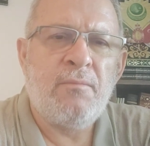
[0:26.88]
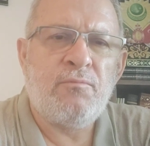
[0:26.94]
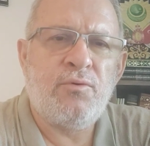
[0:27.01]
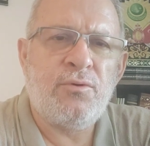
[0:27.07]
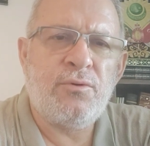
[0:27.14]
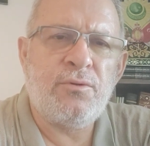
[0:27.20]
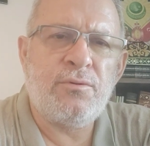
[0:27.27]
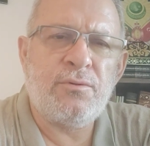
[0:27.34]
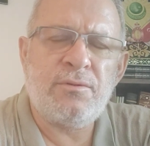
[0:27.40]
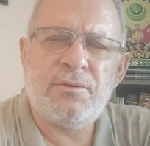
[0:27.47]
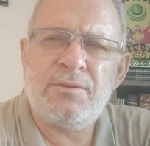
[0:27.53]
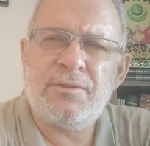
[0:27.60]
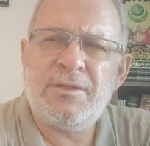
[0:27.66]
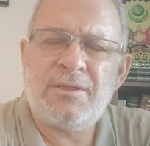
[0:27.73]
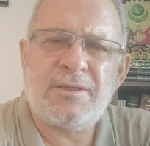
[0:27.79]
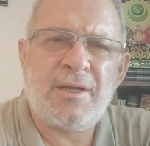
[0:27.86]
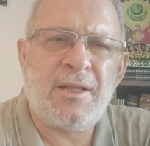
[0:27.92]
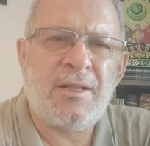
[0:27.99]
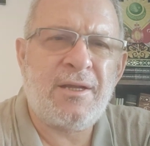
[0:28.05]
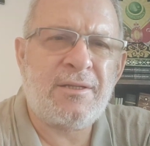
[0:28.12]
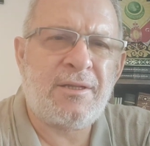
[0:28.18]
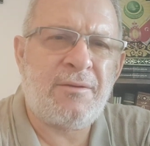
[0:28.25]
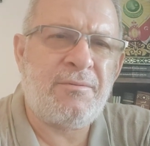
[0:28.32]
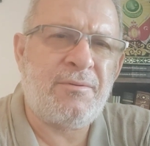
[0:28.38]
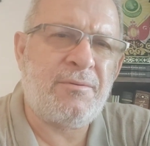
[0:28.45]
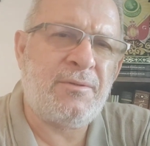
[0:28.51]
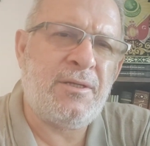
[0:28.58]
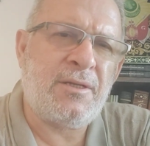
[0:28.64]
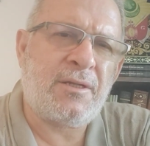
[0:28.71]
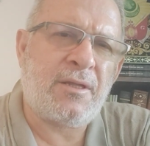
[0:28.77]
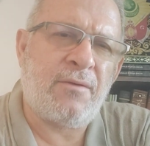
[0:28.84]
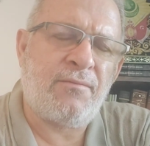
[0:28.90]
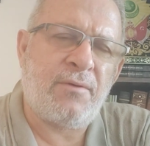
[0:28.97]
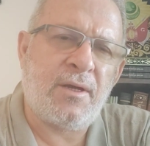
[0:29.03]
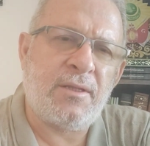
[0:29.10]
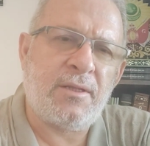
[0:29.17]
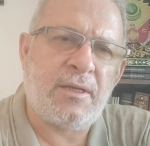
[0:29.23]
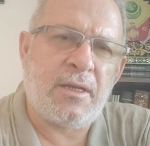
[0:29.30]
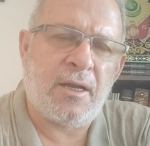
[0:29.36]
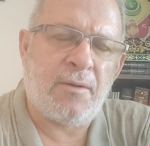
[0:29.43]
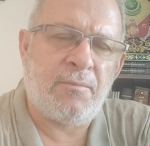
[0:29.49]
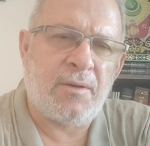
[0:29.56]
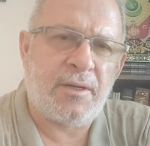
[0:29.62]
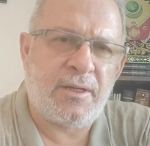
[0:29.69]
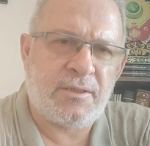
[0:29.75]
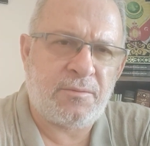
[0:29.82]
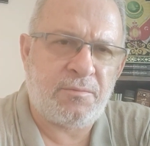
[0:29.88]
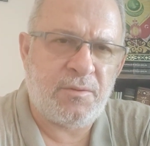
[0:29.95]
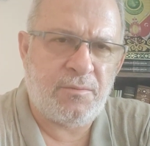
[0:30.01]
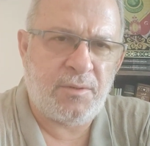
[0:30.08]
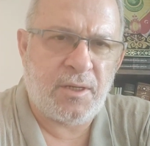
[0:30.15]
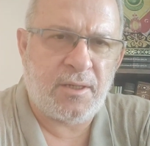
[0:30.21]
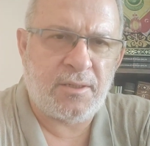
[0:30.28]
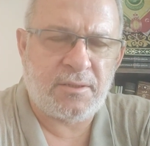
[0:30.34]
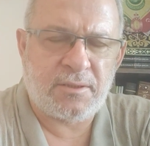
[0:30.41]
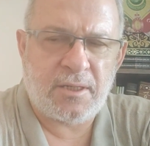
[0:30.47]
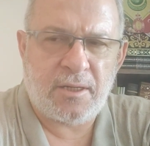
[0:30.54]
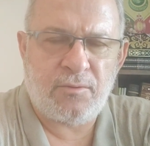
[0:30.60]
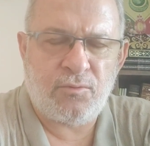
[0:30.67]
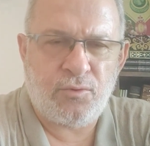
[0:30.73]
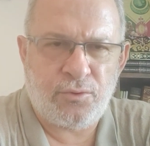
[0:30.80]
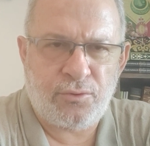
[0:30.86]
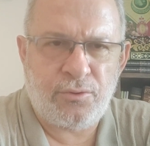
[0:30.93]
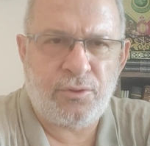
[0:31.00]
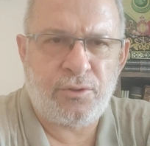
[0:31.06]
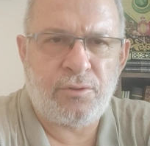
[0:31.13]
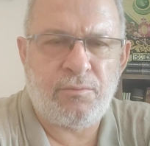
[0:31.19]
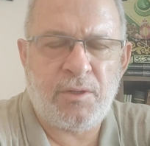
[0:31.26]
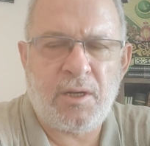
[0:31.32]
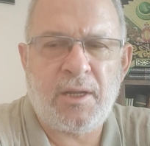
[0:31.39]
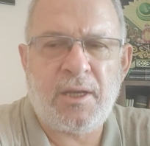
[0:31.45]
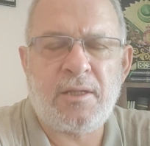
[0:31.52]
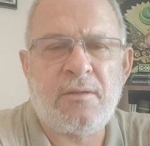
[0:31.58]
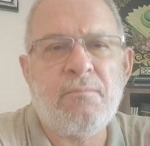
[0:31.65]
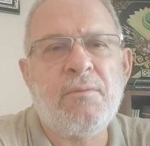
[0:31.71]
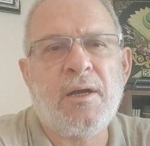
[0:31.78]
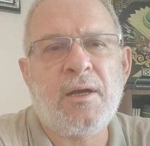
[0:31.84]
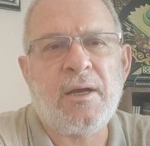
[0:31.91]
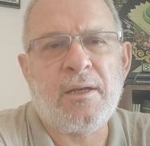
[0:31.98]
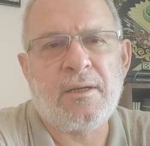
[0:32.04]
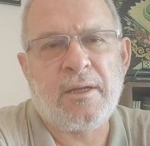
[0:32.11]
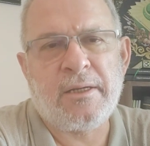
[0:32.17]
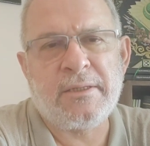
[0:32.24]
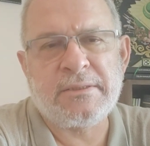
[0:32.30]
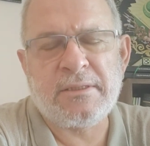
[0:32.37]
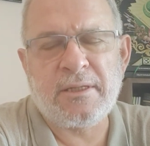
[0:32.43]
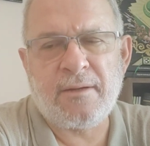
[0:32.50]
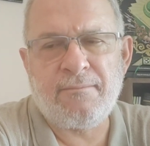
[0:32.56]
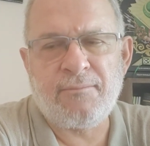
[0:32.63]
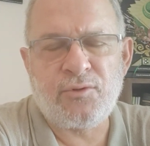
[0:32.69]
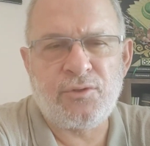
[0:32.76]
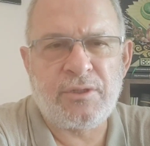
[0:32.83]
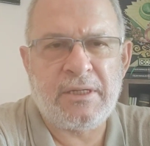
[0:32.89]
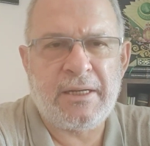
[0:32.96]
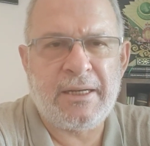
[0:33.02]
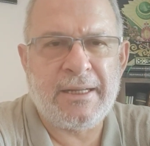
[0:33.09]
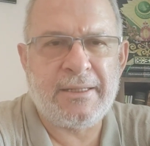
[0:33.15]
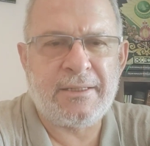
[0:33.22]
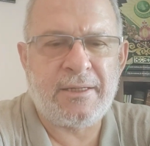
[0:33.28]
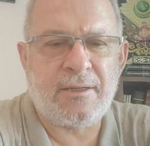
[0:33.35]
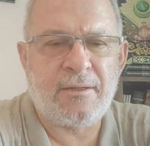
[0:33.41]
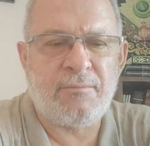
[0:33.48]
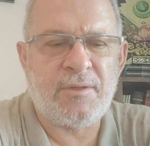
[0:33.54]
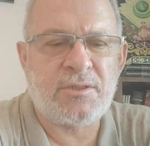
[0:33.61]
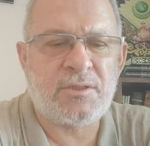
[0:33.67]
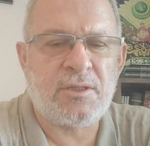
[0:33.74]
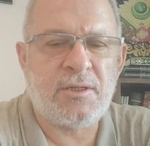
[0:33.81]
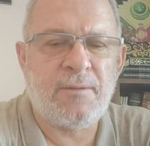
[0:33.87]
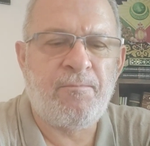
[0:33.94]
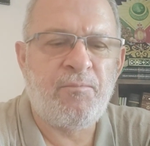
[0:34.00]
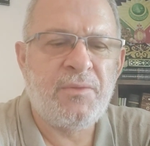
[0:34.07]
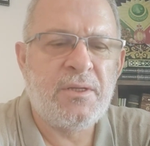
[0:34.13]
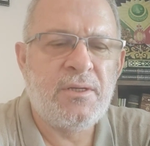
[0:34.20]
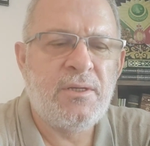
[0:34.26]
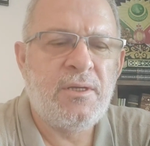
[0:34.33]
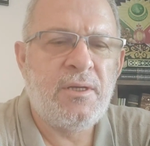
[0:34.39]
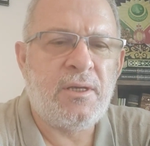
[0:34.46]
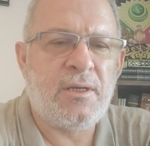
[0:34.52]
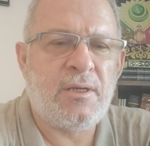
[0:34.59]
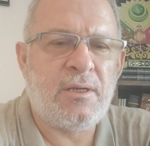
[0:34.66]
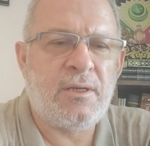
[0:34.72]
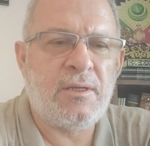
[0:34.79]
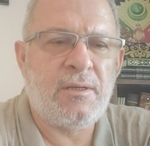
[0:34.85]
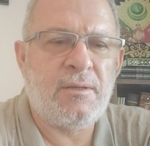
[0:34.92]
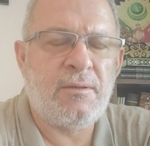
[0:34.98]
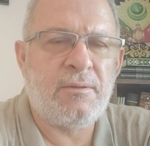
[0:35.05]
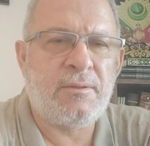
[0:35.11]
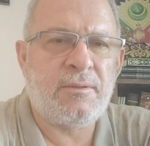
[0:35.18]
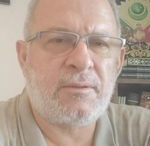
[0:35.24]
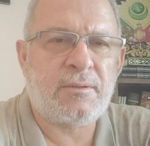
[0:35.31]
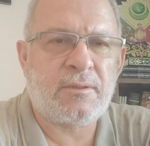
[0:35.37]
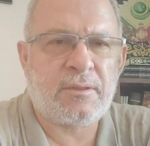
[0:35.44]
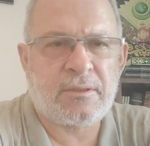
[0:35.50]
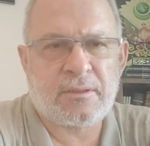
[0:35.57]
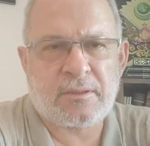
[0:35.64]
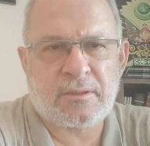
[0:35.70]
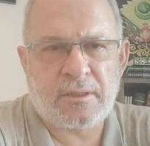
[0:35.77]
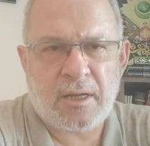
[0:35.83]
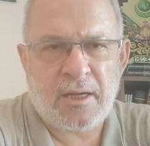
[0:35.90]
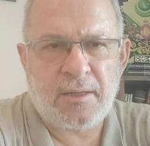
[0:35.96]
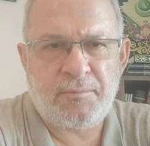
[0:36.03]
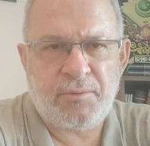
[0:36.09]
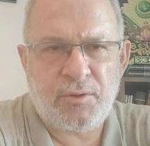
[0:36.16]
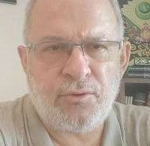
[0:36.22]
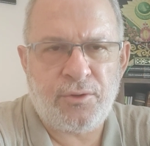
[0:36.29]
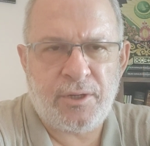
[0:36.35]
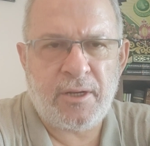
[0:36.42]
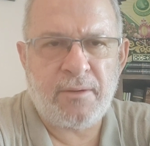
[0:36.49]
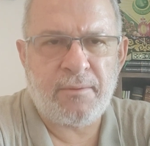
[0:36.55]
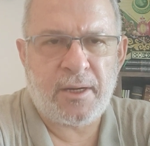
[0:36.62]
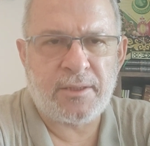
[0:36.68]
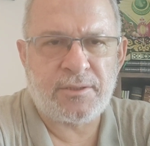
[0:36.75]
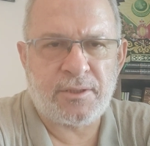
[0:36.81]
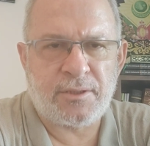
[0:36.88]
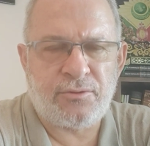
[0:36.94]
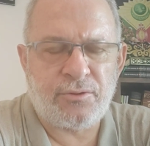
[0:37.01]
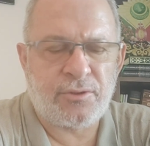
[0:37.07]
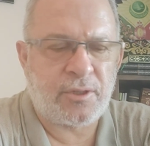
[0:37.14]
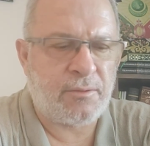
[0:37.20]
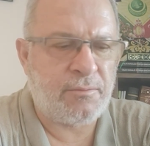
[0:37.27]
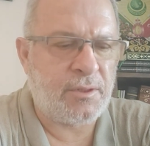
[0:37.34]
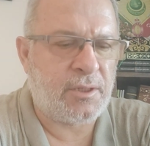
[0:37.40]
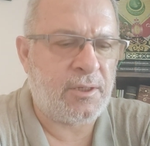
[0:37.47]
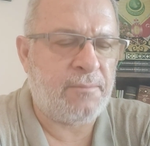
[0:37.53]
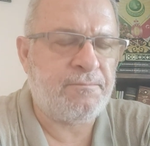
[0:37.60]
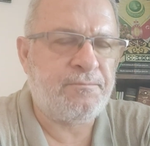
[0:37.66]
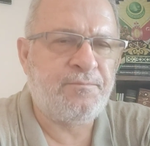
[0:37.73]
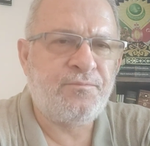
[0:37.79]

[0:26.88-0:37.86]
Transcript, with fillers: Bu e, iddialar tabii ilk defa değil ama resmi bir ağızdan o günkü Milli Eğitim Bakanı'nın ağzından bunun dillendirilmesi e, daha bir önem arz ediyor tabii ki.